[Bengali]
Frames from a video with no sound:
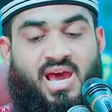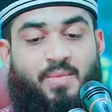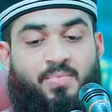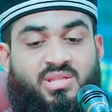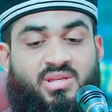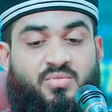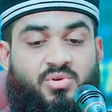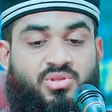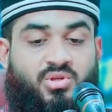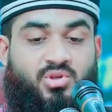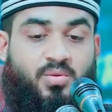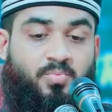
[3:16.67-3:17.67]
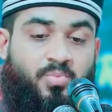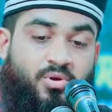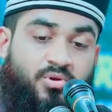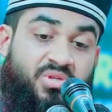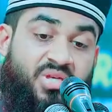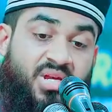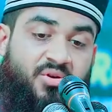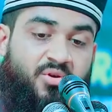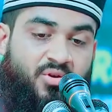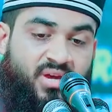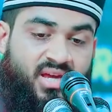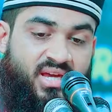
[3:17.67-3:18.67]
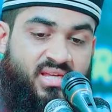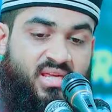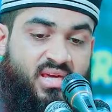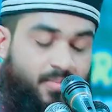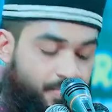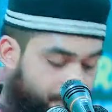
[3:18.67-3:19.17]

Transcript: আপনাদের মধ্যে সম্পর্ক ছিন্ন হয়ে গেছে